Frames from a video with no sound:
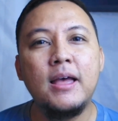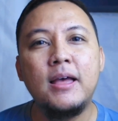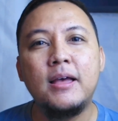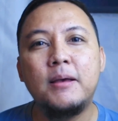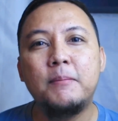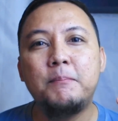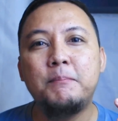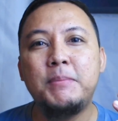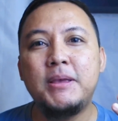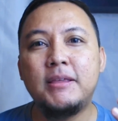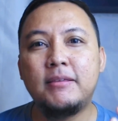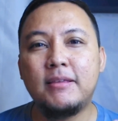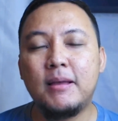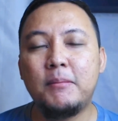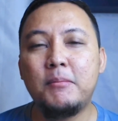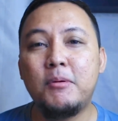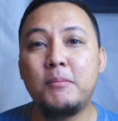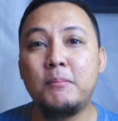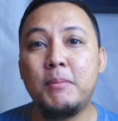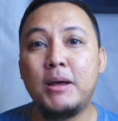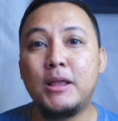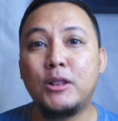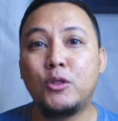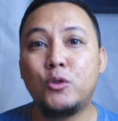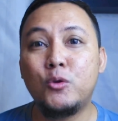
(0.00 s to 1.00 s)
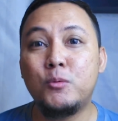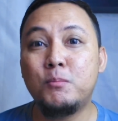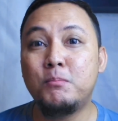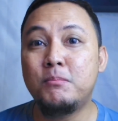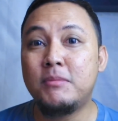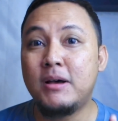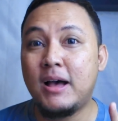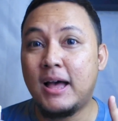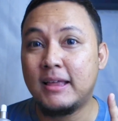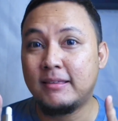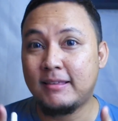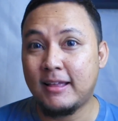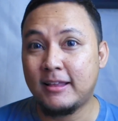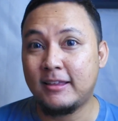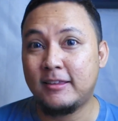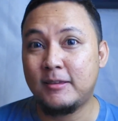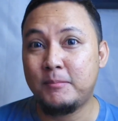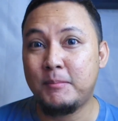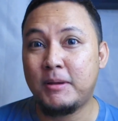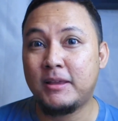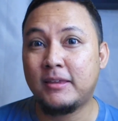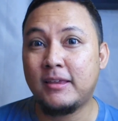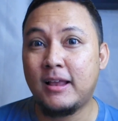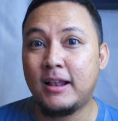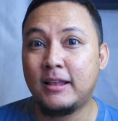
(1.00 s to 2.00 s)
bisa membantu mengatasi
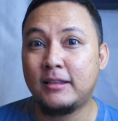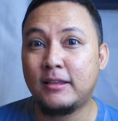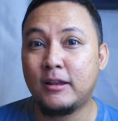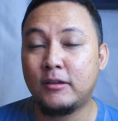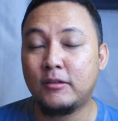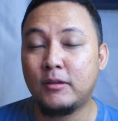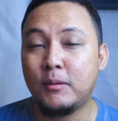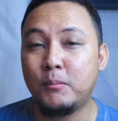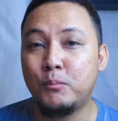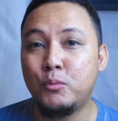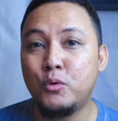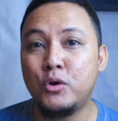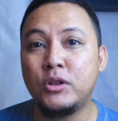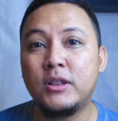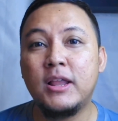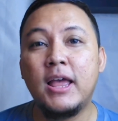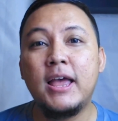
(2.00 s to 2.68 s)
masalah tersebut